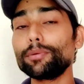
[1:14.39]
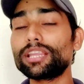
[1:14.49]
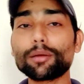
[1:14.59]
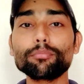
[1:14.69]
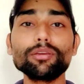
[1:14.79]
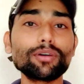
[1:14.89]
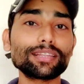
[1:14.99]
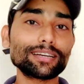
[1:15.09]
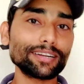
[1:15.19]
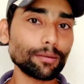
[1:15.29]
अभी तक मी
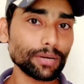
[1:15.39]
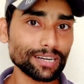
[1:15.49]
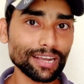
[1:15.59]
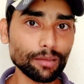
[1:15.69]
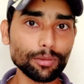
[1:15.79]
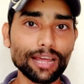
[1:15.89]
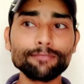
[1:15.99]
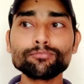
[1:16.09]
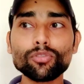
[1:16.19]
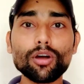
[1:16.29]
वा थर्टीन अपडेट नहीं मिला
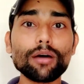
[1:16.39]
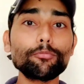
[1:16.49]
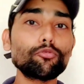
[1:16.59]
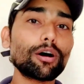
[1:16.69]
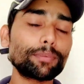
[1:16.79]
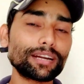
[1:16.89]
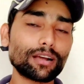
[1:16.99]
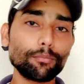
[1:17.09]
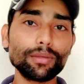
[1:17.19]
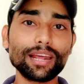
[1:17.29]
है तो अब वो
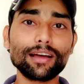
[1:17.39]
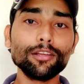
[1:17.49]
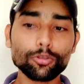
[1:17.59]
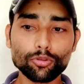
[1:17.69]
अपडेट कब मिलेगा